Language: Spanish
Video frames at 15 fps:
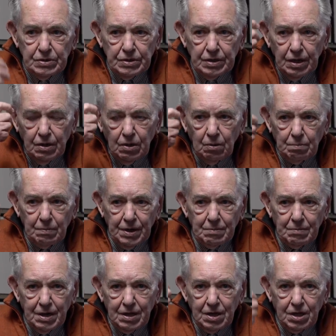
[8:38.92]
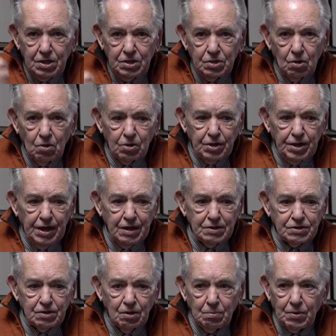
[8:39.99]
Y el hombre, y yo
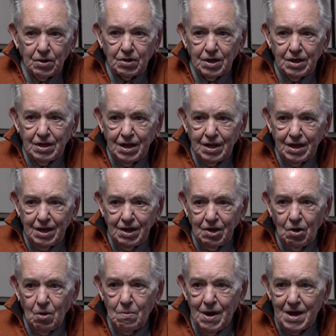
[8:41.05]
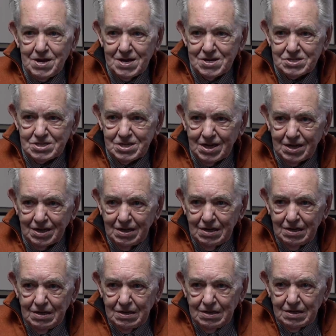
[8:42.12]
quieto porque dije, no vaya a ser
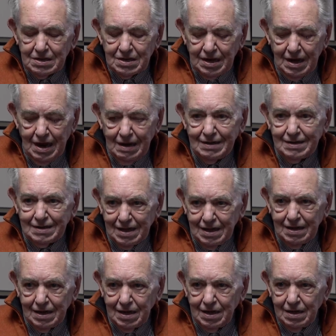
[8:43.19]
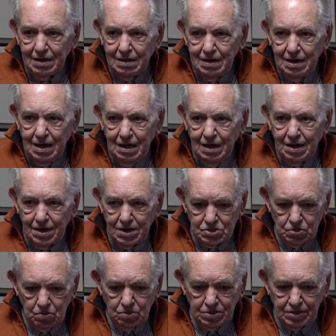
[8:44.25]
que altere el
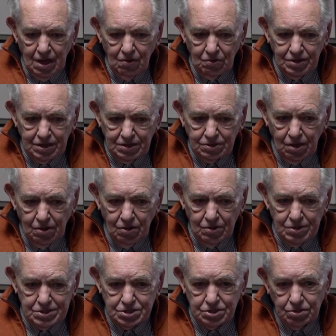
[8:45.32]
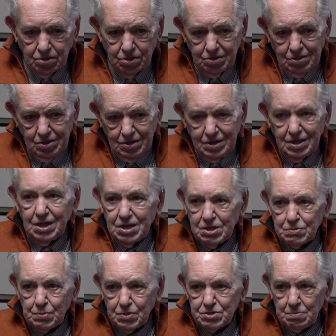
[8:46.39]
resultado de todo esto y
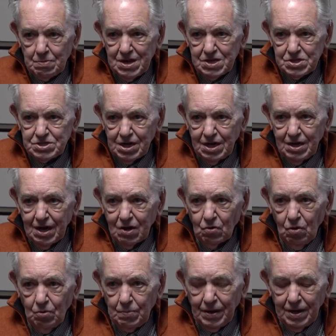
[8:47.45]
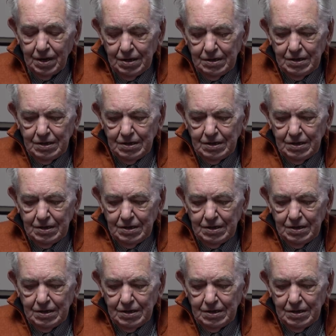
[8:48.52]
después me echen la culpa.